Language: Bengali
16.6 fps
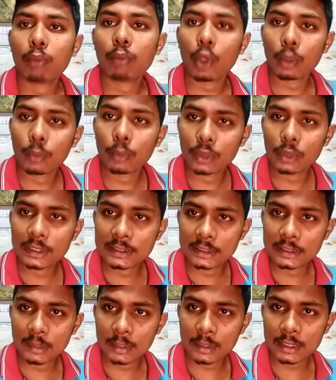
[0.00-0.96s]
ভটভটি
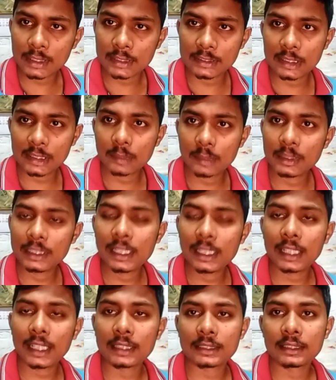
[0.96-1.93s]
সিনেমার টিজার
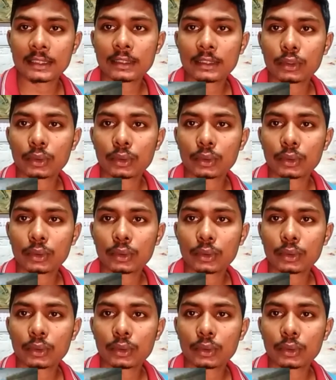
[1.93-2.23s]
বেরিয়ে গেছে